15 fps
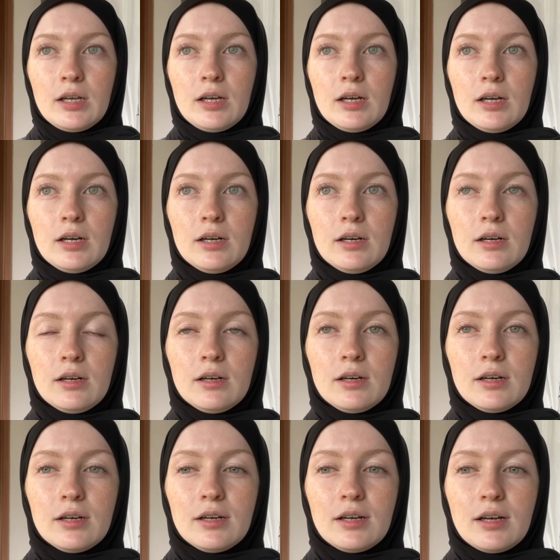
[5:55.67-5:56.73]
uh,
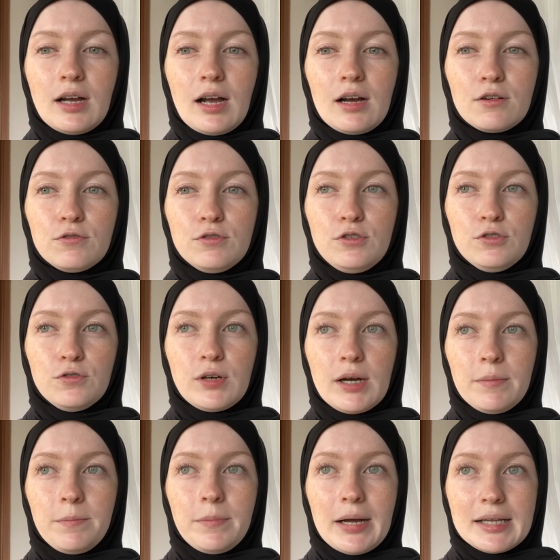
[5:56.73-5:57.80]
aku juga
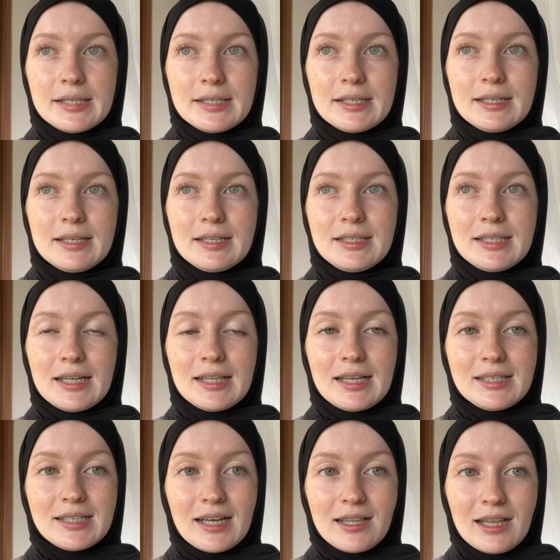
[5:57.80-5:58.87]
pas
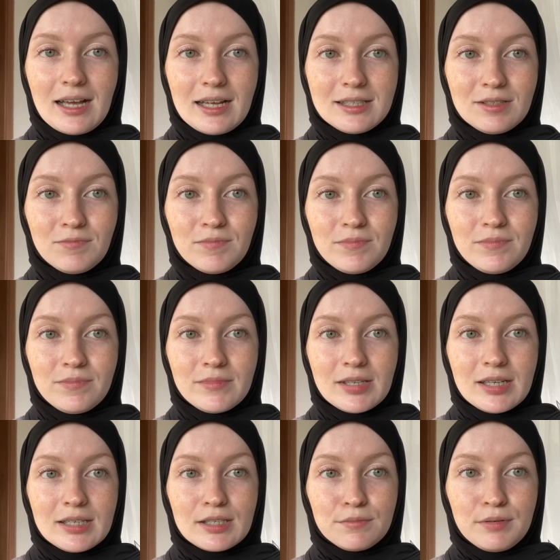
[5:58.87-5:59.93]
jalan-jalan
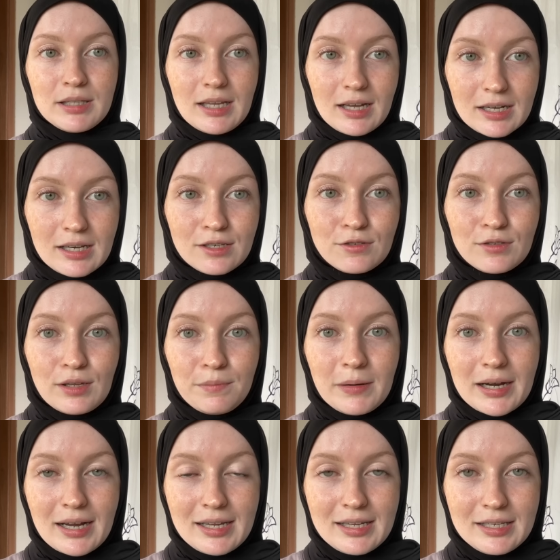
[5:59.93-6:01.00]
sebenarnya sudah
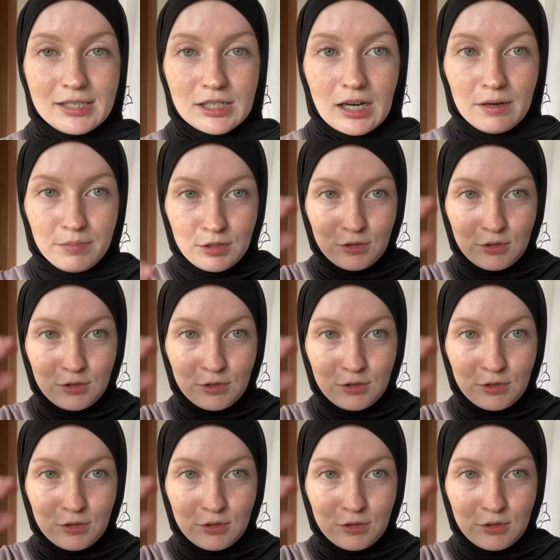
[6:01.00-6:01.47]
pakai hijab